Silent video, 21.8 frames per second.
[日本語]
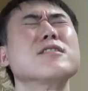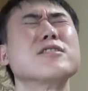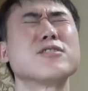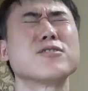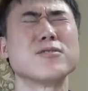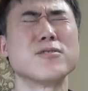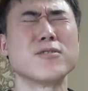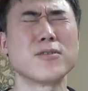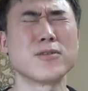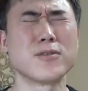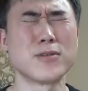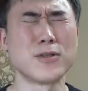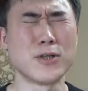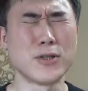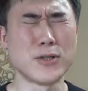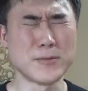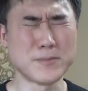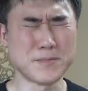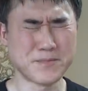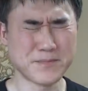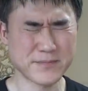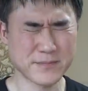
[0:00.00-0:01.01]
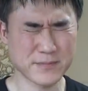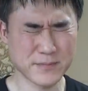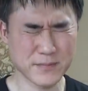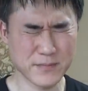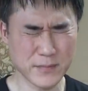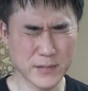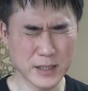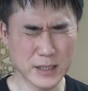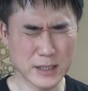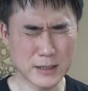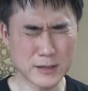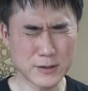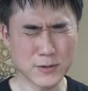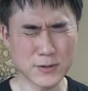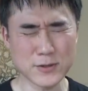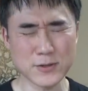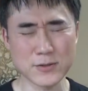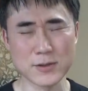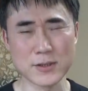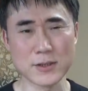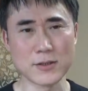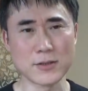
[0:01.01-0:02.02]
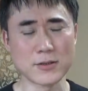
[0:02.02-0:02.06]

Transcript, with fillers: 主導の日教祖に